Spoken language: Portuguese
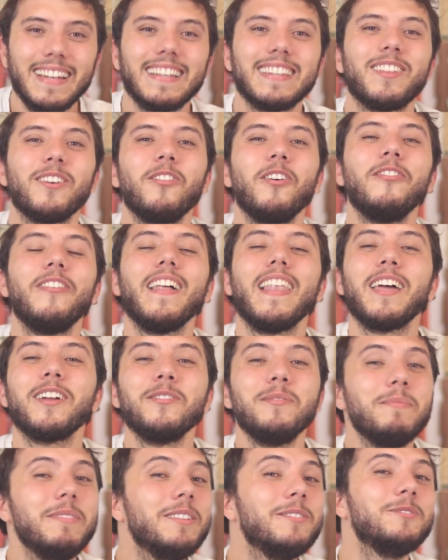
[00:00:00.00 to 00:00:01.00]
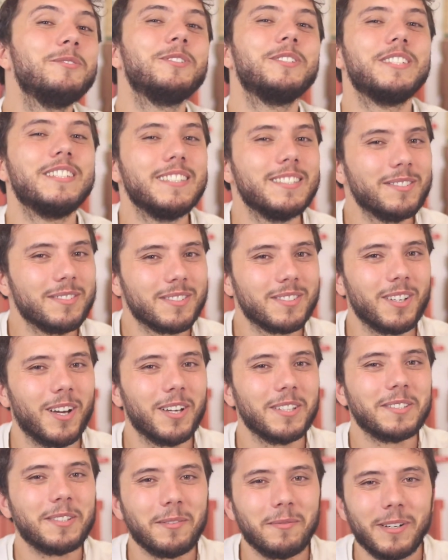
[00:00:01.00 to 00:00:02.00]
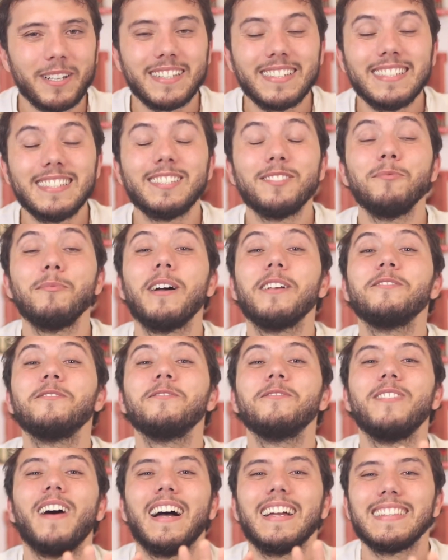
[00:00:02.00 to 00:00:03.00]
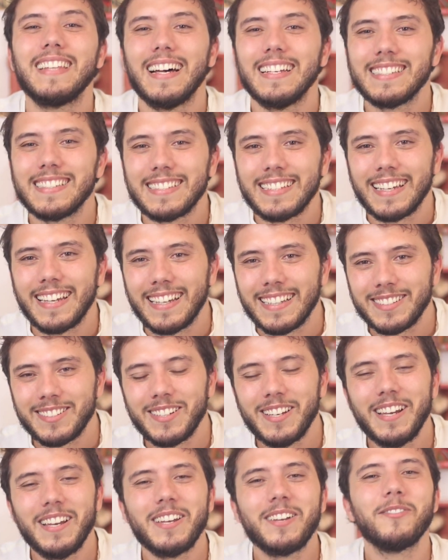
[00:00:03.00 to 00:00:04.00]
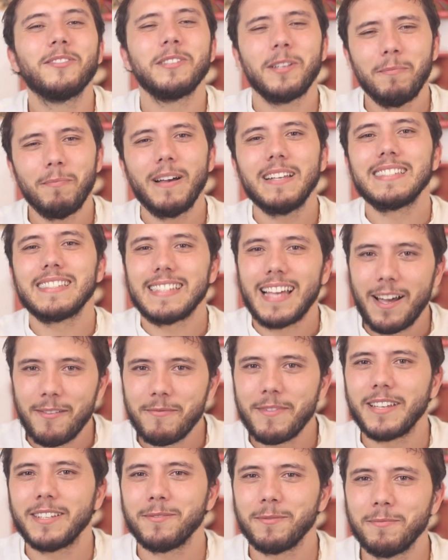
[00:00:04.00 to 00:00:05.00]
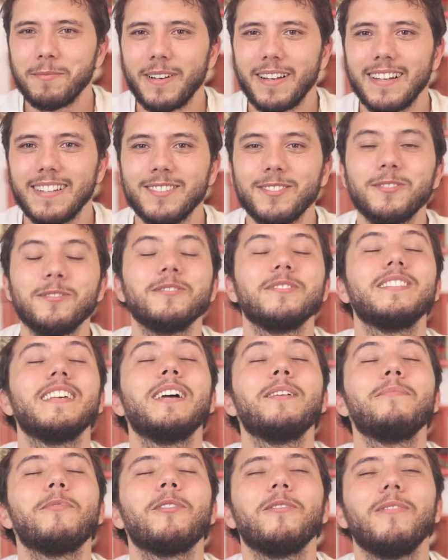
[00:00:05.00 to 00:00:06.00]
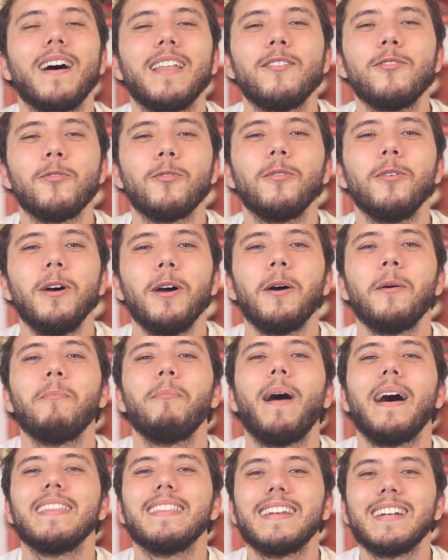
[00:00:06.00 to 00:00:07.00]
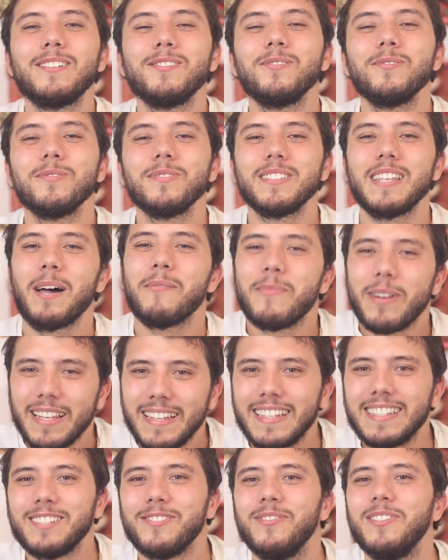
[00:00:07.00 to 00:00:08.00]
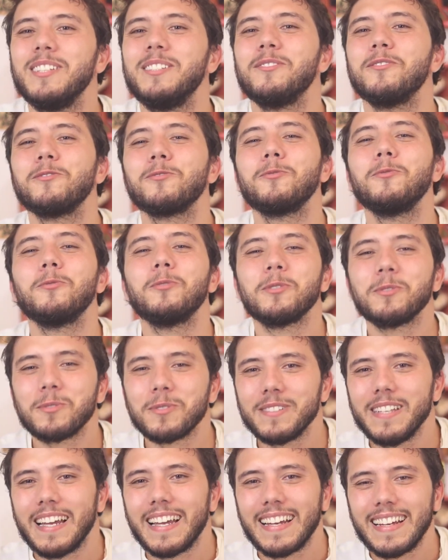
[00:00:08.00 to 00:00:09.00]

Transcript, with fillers: Então vou falar em um minutinho só sobre isso, mas vai dar certo. Vou só passar mesmo para não ser reprovado no padrão Sabrina de vídeos curtos, né?